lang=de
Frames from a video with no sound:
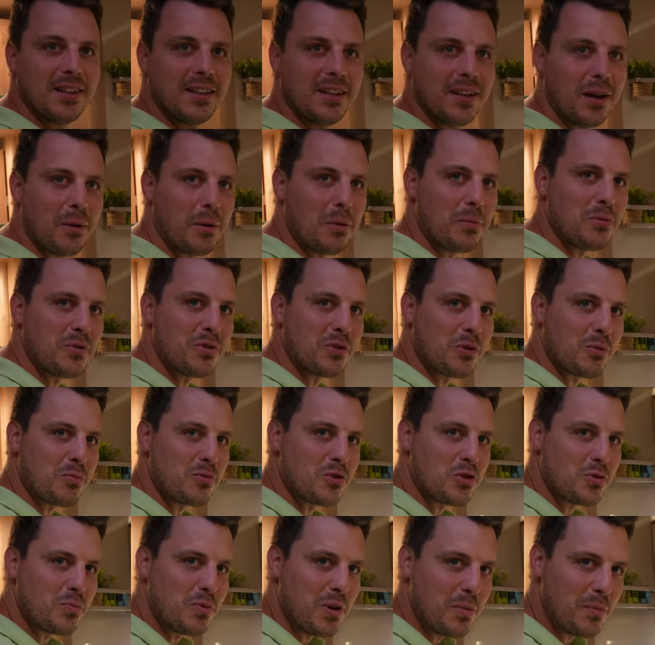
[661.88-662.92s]
Haben wir ein bisschen
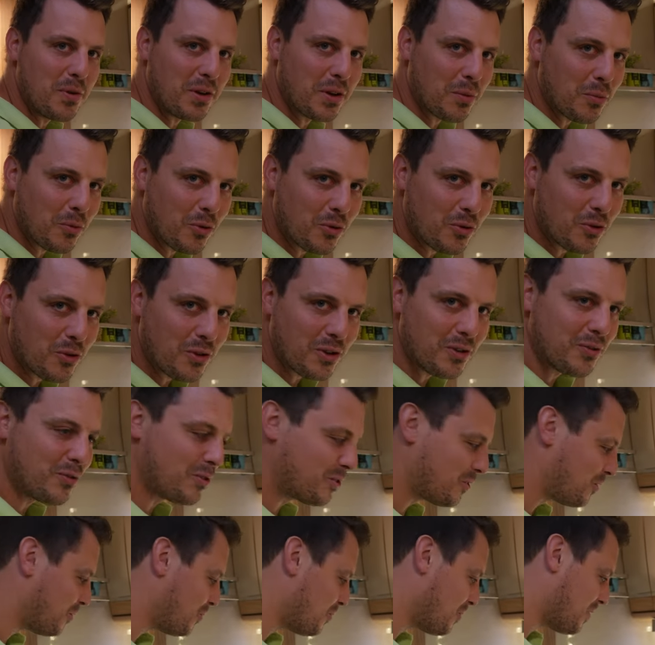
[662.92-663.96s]
rumgespielt mit dem Rotor und die
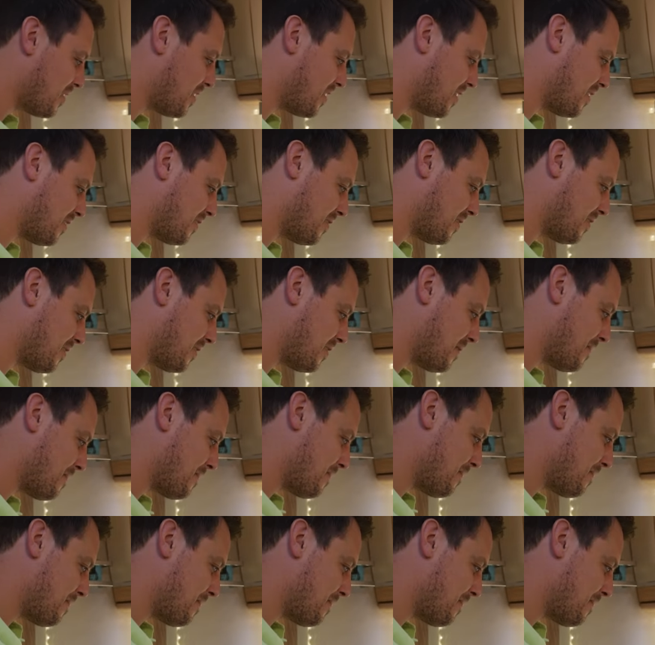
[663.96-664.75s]
Funktion getestet.